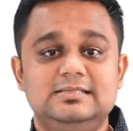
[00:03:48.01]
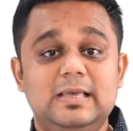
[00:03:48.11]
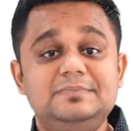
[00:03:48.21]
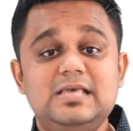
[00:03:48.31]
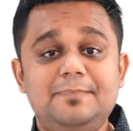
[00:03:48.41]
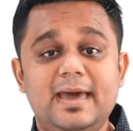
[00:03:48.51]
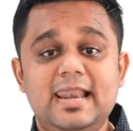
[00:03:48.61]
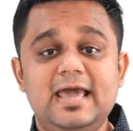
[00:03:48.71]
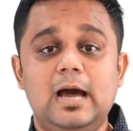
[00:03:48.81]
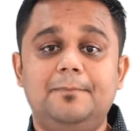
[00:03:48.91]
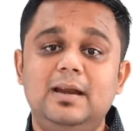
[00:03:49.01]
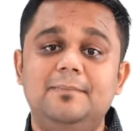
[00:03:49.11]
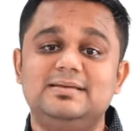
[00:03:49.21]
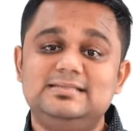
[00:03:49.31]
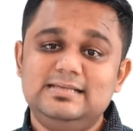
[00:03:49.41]
सबसे पहले अपना
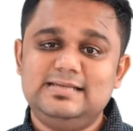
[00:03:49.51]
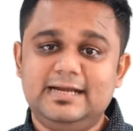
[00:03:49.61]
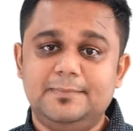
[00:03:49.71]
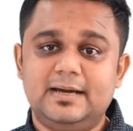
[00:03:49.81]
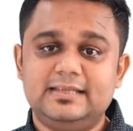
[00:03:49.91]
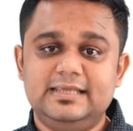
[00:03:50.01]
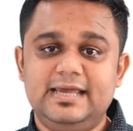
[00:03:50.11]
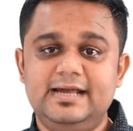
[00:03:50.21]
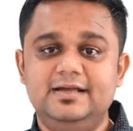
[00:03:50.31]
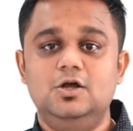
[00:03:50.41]
बिजनेस सेटअप करती है